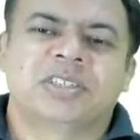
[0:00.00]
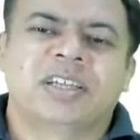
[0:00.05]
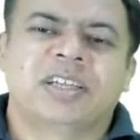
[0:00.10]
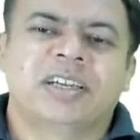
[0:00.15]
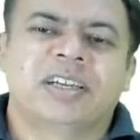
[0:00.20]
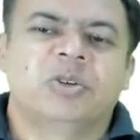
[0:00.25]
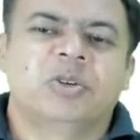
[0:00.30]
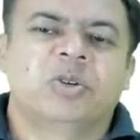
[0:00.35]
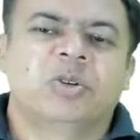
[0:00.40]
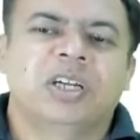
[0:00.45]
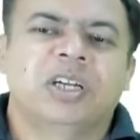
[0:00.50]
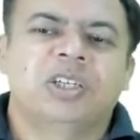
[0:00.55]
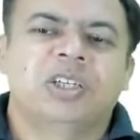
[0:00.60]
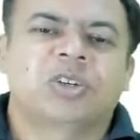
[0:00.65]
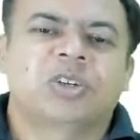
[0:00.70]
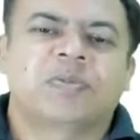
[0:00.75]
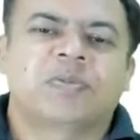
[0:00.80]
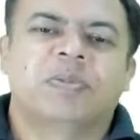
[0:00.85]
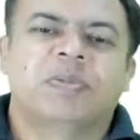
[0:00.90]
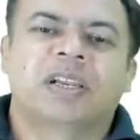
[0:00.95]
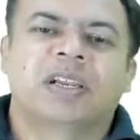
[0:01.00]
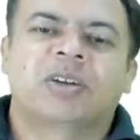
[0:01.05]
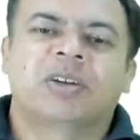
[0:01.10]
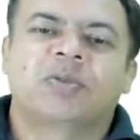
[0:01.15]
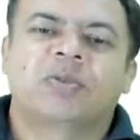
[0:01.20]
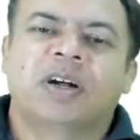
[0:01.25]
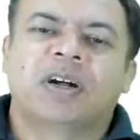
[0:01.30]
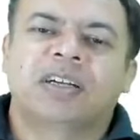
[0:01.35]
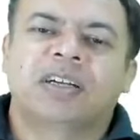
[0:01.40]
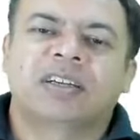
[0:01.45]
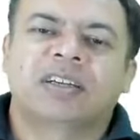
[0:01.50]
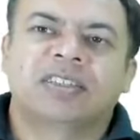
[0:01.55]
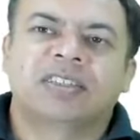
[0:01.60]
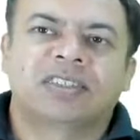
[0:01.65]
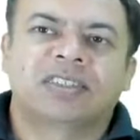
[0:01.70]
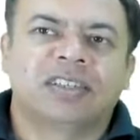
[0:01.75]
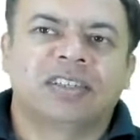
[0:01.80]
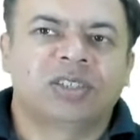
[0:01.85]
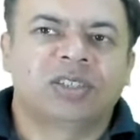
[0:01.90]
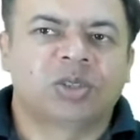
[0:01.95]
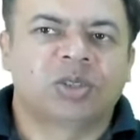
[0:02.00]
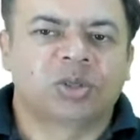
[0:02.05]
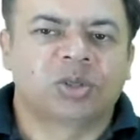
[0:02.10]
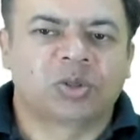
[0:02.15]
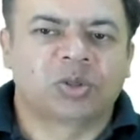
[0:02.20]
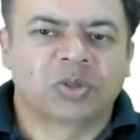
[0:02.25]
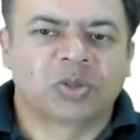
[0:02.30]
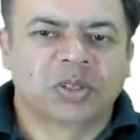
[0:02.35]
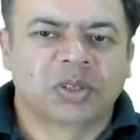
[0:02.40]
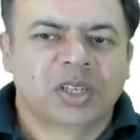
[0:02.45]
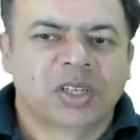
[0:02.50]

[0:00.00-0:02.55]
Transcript: the new ratio of milk to water is 3 to 2.